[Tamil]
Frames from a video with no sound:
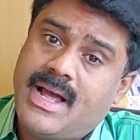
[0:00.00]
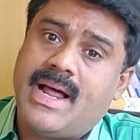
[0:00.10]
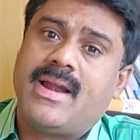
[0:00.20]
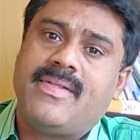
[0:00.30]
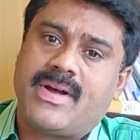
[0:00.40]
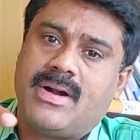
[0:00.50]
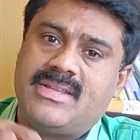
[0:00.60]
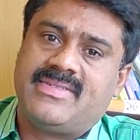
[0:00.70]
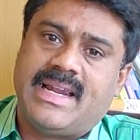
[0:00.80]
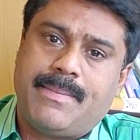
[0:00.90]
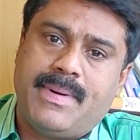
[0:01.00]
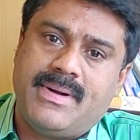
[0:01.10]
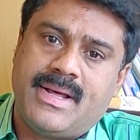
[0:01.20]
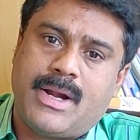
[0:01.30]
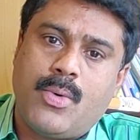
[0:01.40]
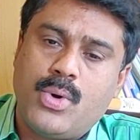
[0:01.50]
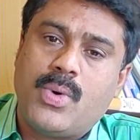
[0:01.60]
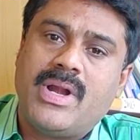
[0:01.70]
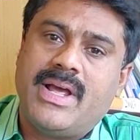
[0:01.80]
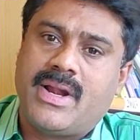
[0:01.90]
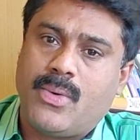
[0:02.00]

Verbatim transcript: நான்லாம் அந்த காலேஜ் செலக்ட் பண்ணிட்டேன் ரவுண்ட் ஒன்லேயே